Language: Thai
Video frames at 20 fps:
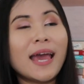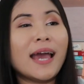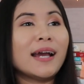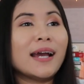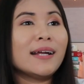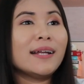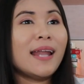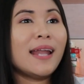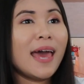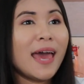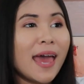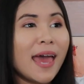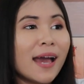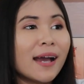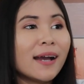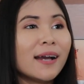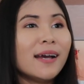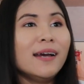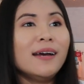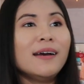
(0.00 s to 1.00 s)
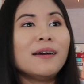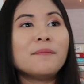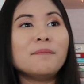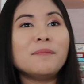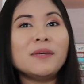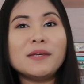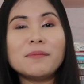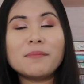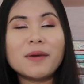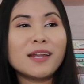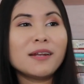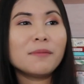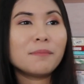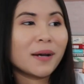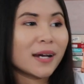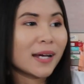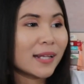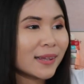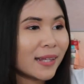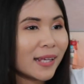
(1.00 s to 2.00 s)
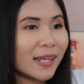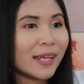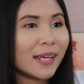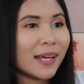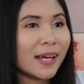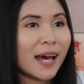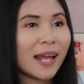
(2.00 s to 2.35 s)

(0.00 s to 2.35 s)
แข็งแรง มีเมนปกติ